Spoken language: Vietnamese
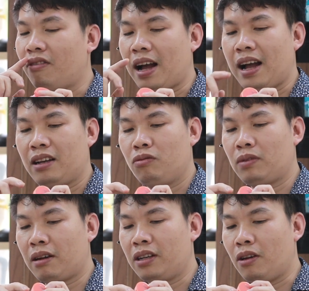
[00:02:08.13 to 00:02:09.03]
và chúng
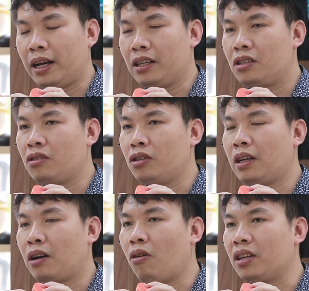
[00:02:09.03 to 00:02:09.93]
ta có thể loét do chúng
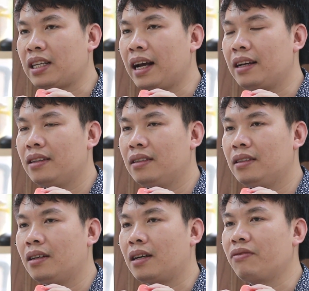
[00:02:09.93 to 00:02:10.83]
ta cọ sát
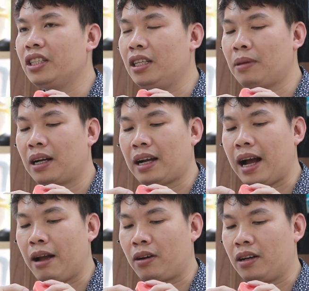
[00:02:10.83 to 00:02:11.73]
ở các vị trí mắc
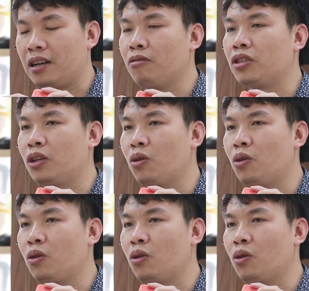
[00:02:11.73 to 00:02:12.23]
cài hoặc là đầu dây